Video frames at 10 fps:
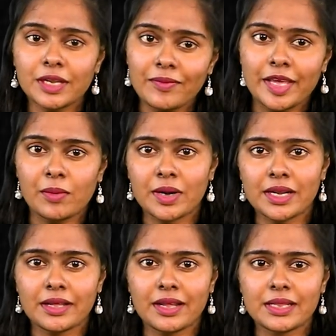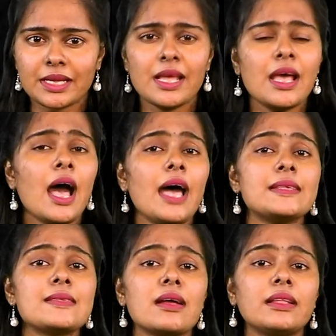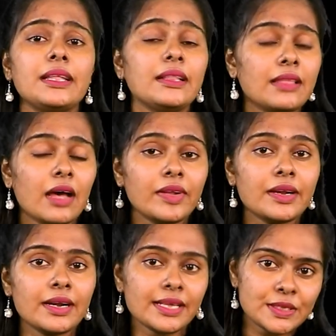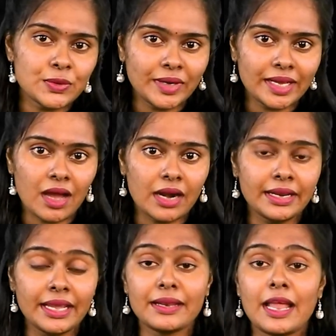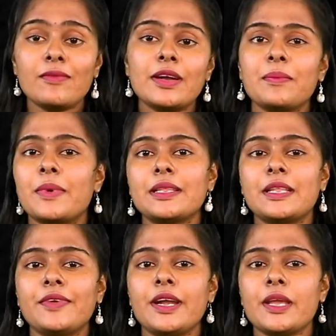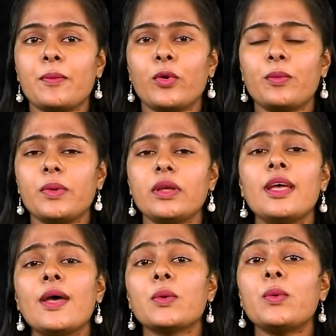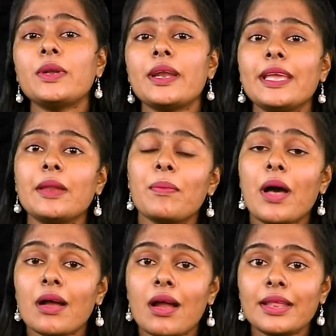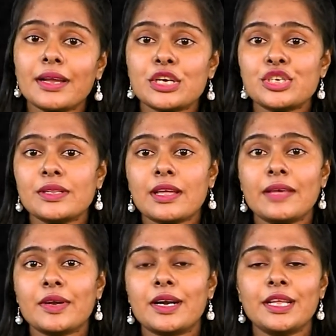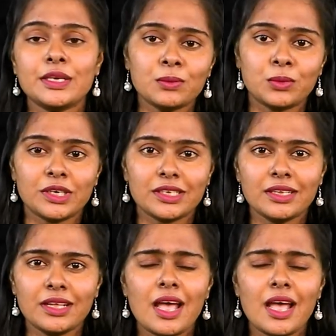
தெரிவிக்கப்பட்டிருக்கிறது அரசாங்கத்தின் தவறுகளை சுட்டிக்காட்டி நல்வழிப்படுத்த வேண்டிய பொறுப்பு கூட்டணியின் பங்காளி கட்சி தலைவர்களுக்கு உண்டு